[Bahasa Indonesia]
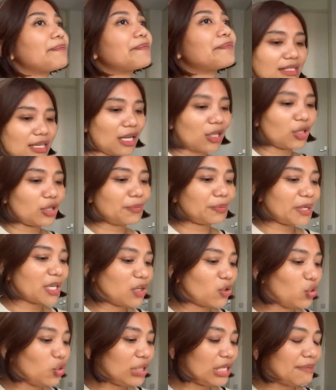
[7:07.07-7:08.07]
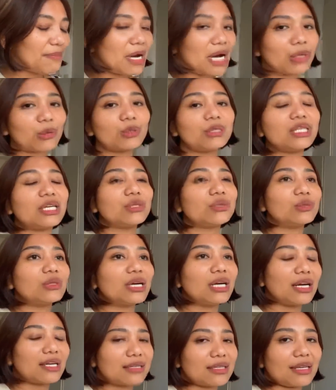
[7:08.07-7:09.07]
calon penghuni barunya
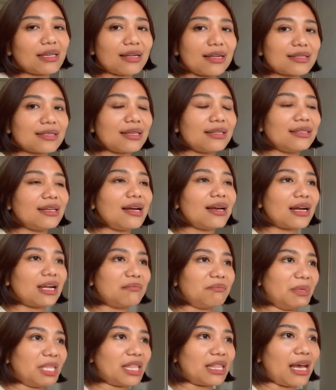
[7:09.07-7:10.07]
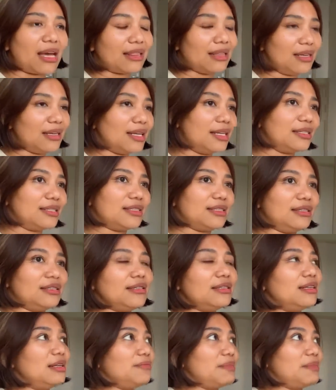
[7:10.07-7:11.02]
juga saya rasa dia akan betah tinggal di sini dan